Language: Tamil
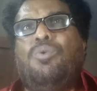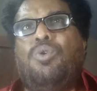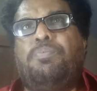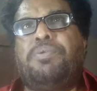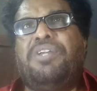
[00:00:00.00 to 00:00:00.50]

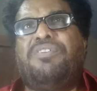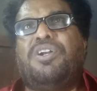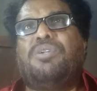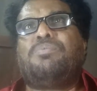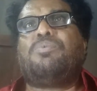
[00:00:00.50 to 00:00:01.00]

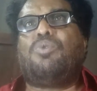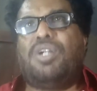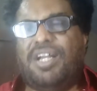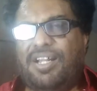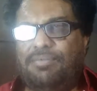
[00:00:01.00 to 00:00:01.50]
உட்பிரிவுகளும்
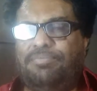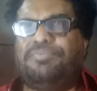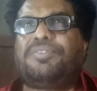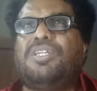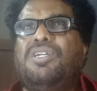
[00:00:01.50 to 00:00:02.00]
உள்ளன
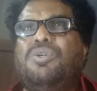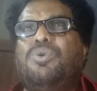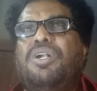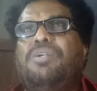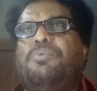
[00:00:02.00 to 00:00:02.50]

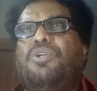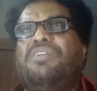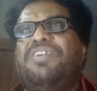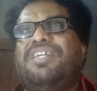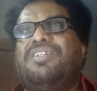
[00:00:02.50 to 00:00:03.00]
திருக்குறள்
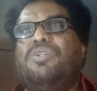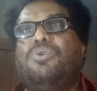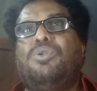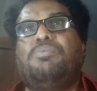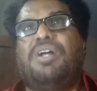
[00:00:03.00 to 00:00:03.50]
போலவே இந்த
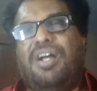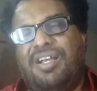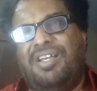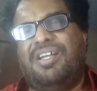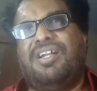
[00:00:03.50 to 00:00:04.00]
நூலும்
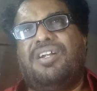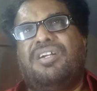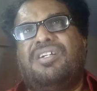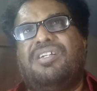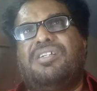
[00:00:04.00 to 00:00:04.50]
ஆங்கில
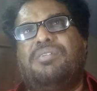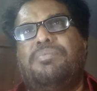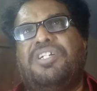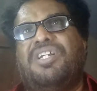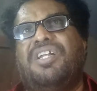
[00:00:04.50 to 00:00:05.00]
நாட்டு
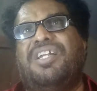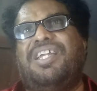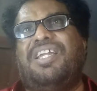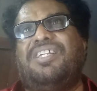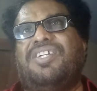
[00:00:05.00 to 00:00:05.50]

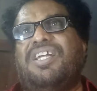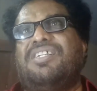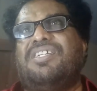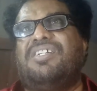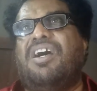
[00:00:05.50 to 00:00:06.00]
மிஷனரியை
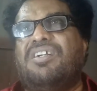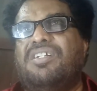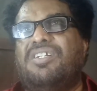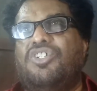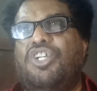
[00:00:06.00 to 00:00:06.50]
சார்ந்த
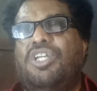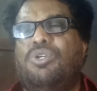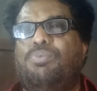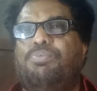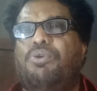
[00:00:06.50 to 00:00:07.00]
டாக்டர் ஜி
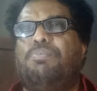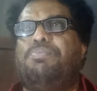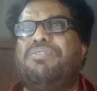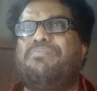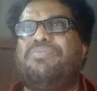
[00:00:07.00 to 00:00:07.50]
யு போப்
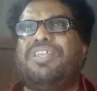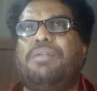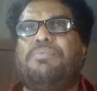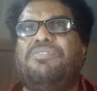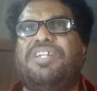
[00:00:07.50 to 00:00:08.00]

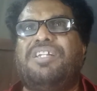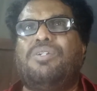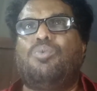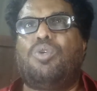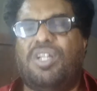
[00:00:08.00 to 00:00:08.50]
என்பவரின்
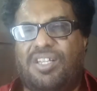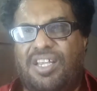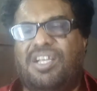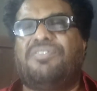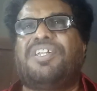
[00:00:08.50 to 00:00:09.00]

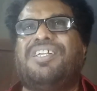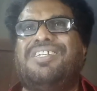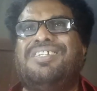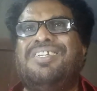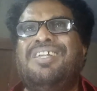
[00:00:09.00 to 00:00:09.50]
உள்ளத்தை கவர்ந்தது